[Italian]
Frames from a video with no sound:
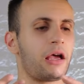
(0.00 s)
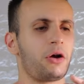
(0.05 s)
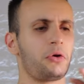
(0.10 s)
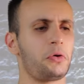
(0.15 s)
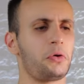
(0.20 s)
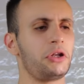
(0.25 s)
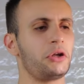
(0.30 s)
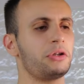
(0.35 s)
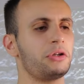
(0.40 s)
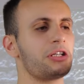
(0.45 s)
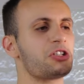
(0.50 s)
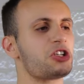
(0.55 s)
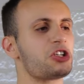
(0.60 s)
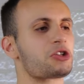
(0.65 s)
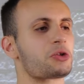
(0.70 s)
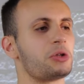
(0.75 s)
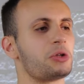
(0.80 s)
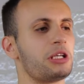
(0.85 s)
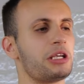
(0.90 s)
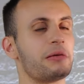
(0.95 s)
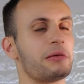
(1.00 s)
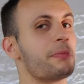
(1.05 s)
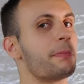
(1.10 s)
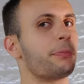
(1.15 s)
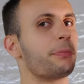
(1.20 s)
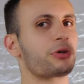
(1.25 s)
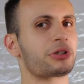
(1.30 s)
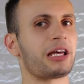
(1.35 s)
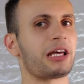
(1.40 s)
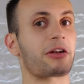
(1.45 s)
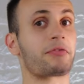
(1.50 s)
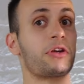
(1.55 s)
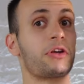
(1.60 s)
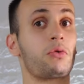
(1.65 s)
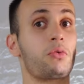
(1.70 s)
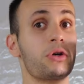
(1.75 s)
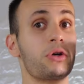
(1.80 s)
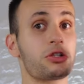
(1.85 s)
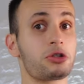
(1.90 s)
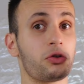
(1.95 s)
Quindi ho deciso di portarvi
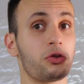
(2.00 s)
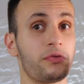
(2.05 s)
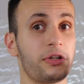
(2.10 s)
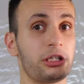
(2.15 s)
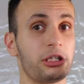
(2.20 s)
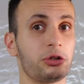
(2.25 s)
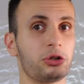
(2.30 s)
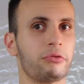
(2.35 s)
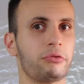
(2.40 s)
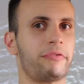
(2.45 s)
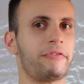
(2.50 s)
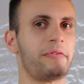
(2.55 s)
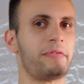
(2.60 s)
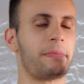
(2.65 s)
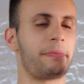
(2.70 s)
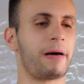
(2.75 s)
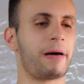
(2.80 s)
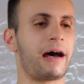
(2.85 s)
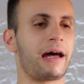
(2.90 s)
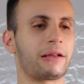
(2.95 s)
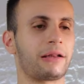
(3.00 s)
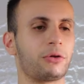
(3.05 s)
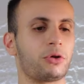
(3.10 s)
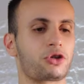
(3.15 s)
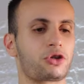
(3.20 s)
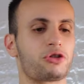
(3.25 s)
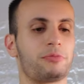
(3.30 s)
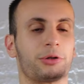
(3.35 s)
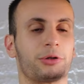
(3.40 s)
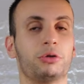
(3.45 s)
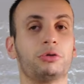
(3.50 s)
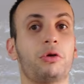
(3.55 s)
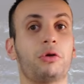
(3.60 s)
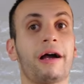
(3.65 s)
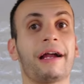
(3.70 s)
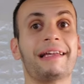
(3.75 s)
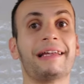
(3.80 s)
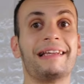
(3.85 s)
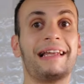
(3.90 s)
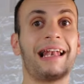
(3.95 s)
questo video dove vi parlo soprattutto
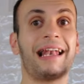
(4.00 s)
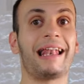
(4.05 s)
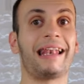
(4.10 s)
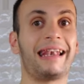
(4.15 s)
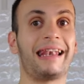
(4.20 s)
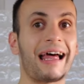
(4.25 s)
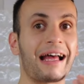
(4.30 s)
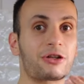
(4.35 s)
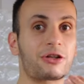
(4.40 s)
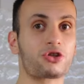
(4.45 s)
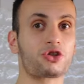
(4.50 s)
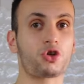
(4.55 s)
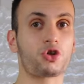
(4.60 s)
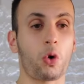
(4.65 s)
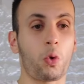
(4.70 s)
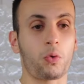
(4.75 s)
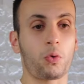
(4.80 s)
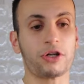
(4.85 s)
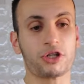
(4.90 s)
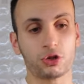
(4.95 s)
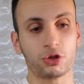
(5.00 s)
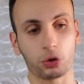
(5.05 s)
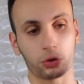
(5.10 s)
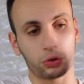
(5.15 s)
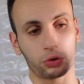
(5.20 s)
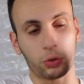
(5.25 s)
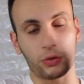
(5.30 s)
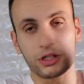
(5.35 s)
anche dell'allaccio qui sotto,